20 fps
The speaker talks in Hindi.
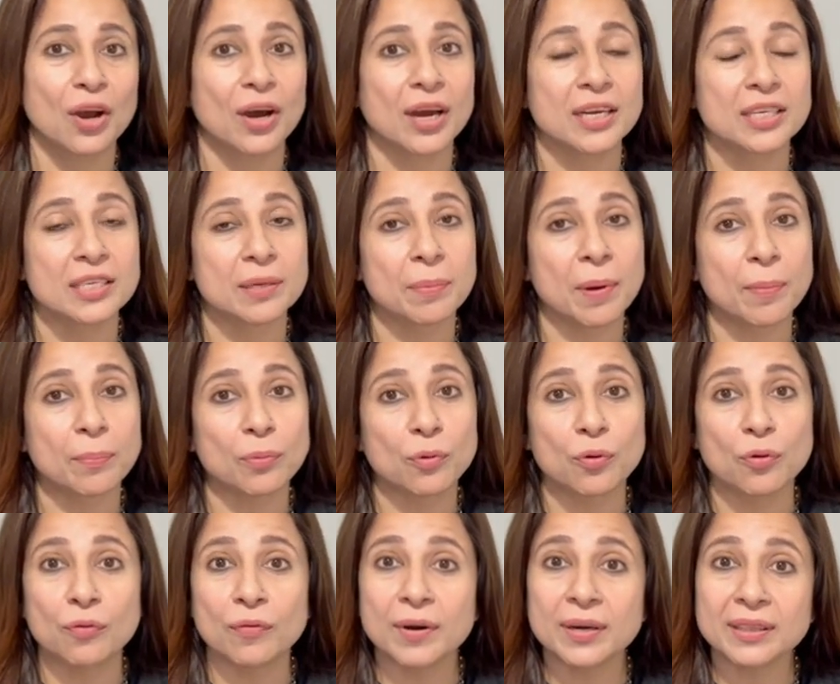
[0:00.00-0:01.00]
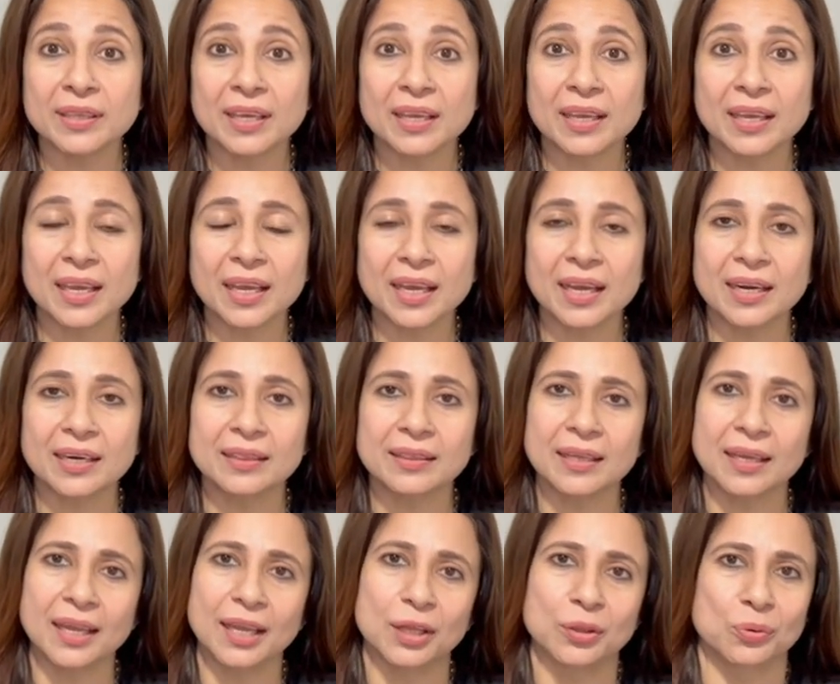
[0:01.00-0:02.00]
और जब आप ओवर थिंकिंग
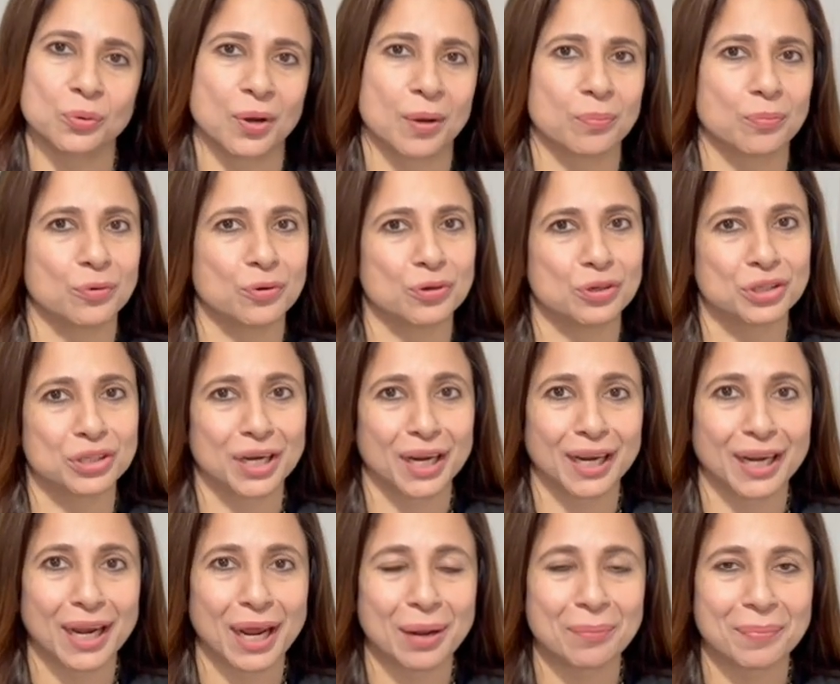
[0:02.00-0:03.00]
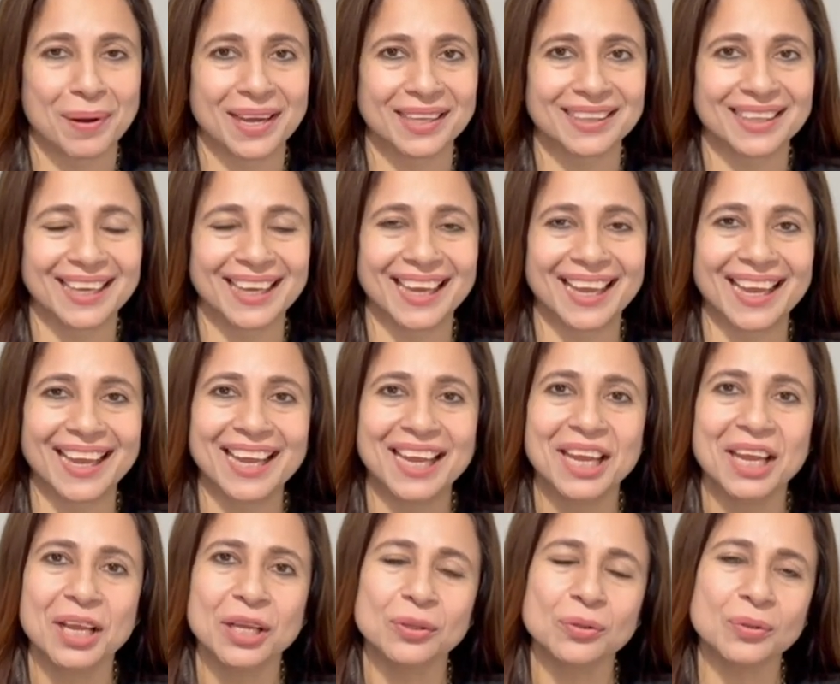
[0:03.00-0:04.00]
करते हैं तो आप खुश नहीं रह पाते हैं
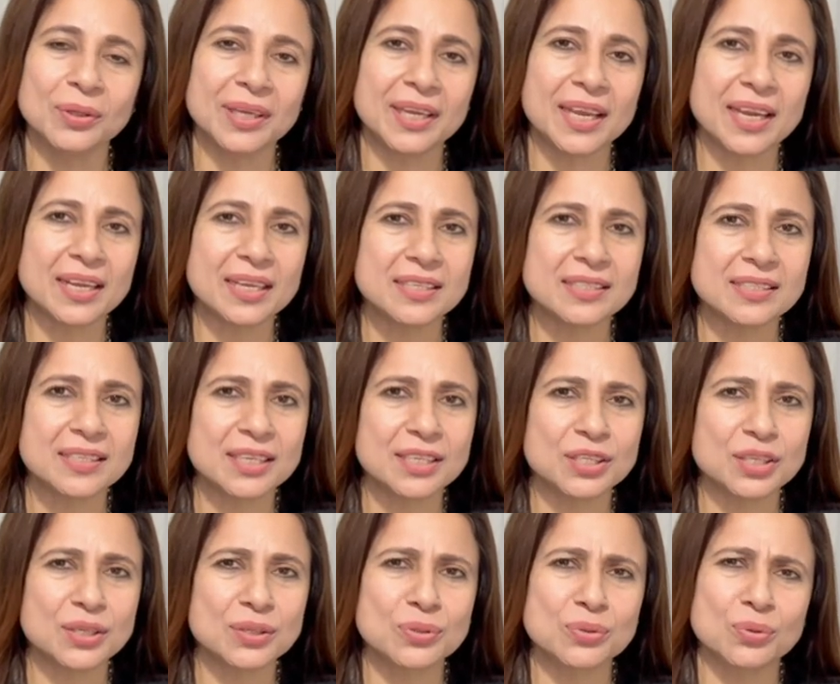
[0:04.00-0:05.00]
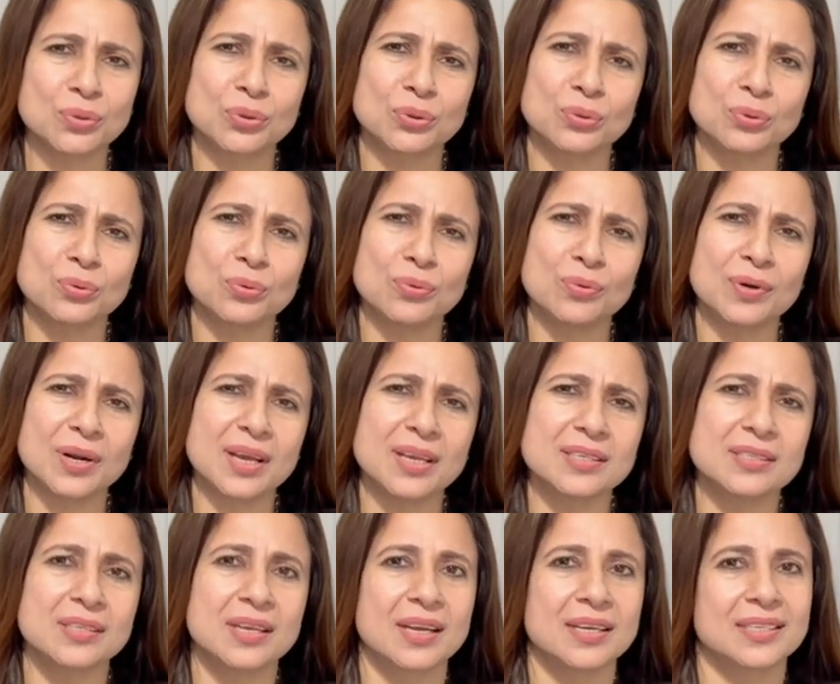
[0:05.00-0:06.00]
तो देखिए इसी चीज़ को थोड़ा
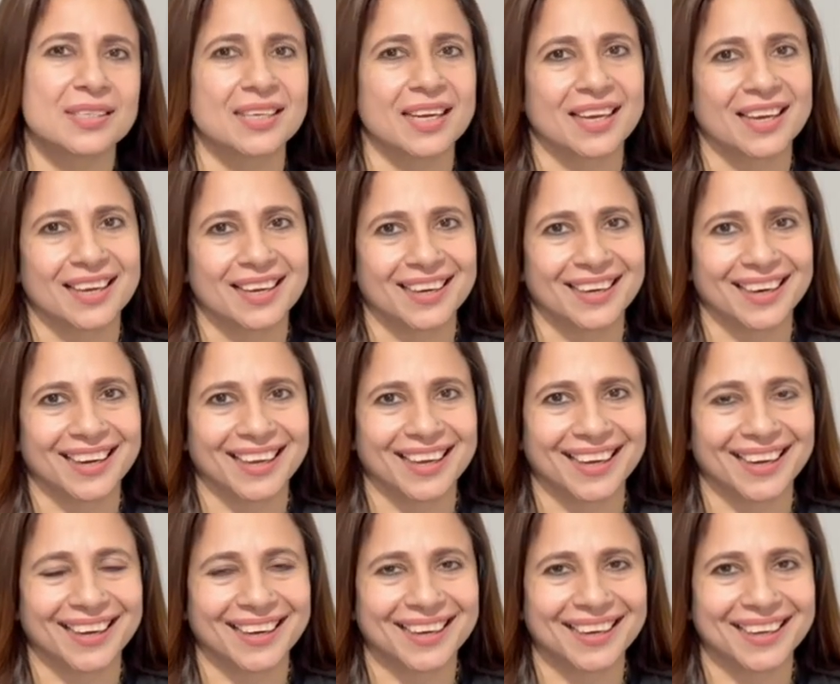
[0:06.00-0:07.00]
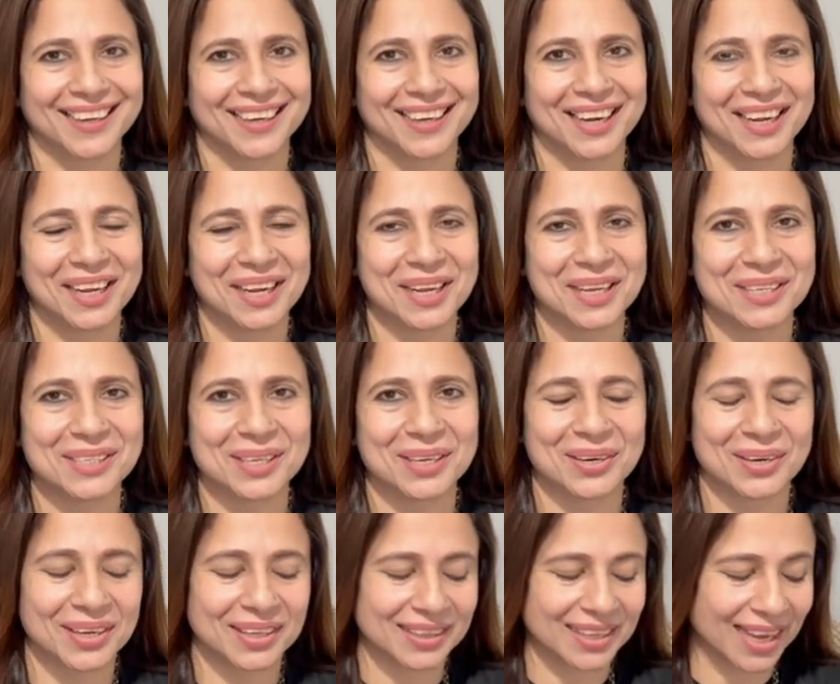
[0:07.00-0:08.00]
सा चेक करके करेक्ट करने की
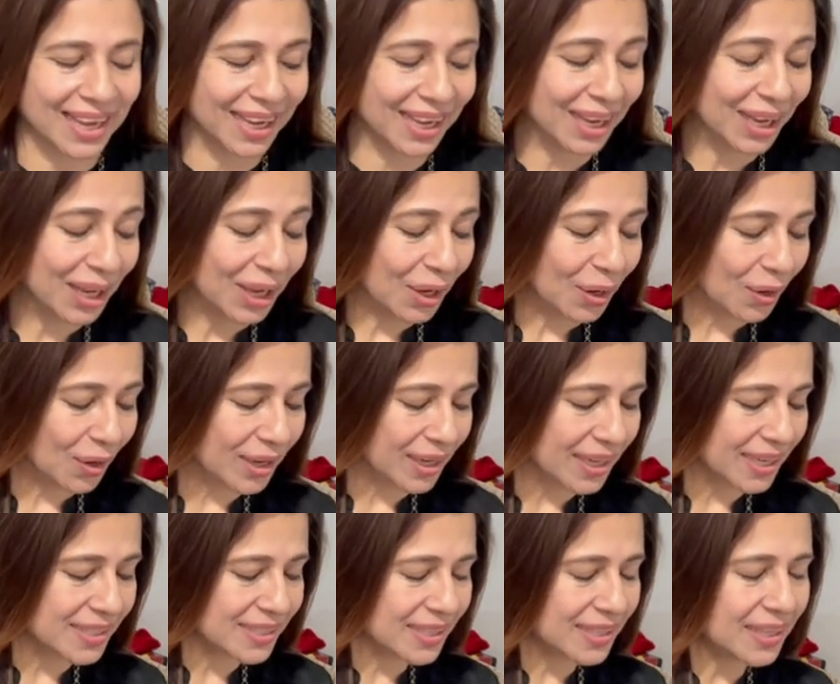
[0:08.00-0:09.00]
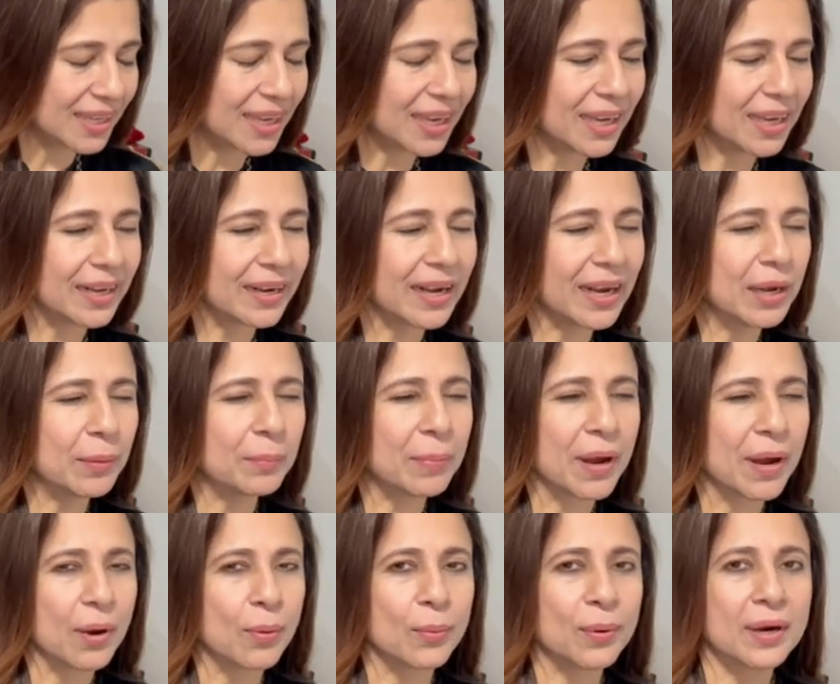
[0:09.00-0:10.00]
ज़रूरत है और नीचे देखिए ग्रेट
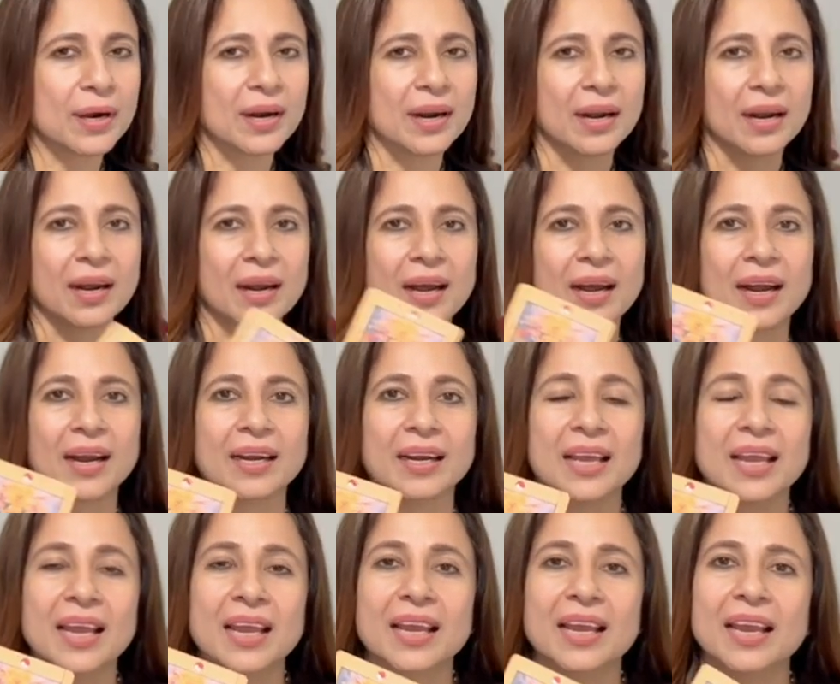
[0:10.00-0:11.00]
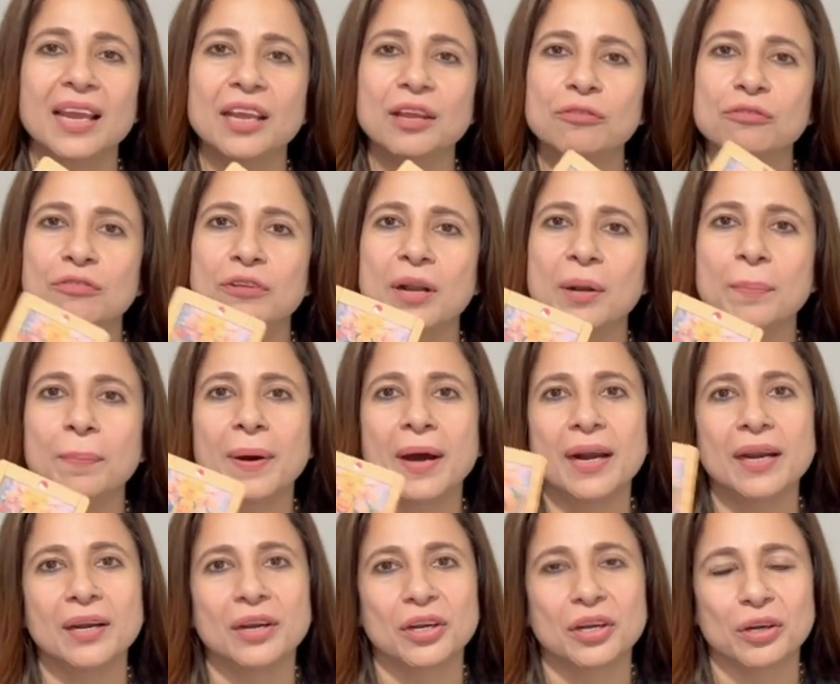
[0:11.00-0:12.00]
पावर का कार्ड कहीं विल
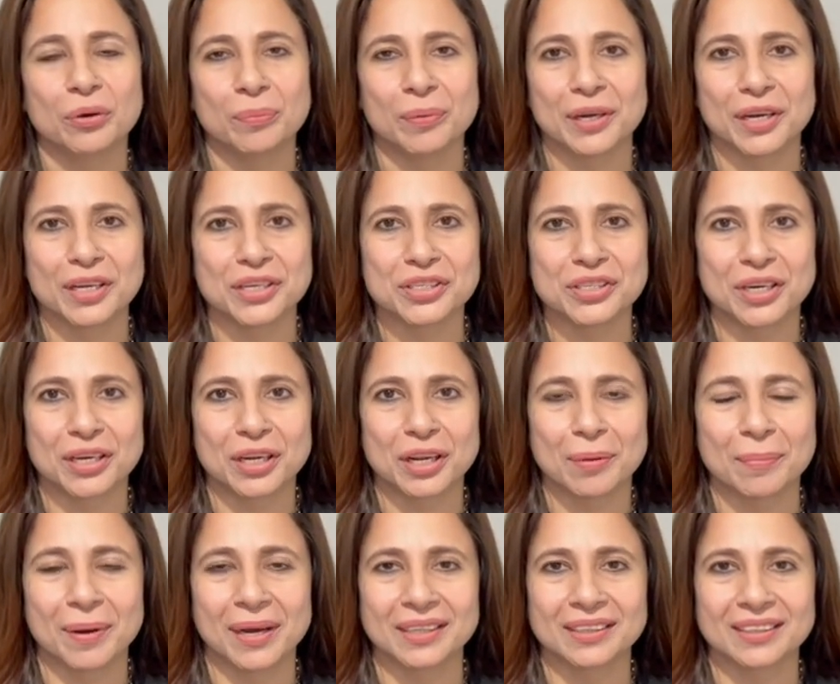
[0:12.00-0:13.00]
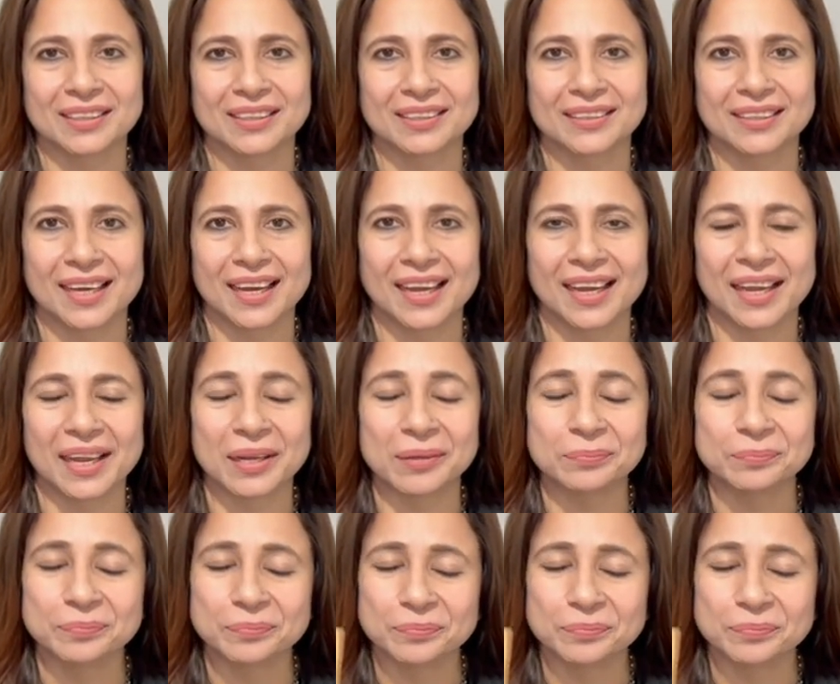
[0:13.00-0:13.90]
पार डिटर्मिनेशन की बात करता है